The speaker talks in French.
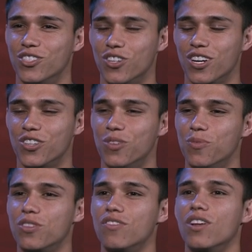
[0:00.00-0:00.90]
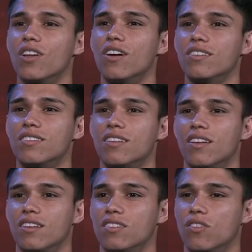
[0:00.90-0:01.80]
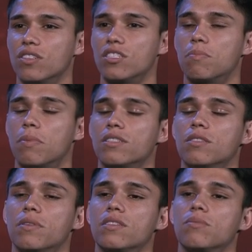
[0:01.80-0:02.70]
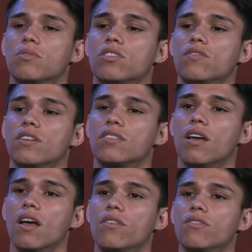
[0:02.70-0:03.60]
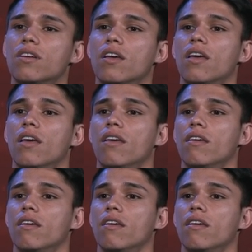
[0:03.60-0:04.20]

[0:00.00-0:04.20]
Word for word: um jogador muito veloz. Eh bien, je suis un joueur euh, plutôt rapide.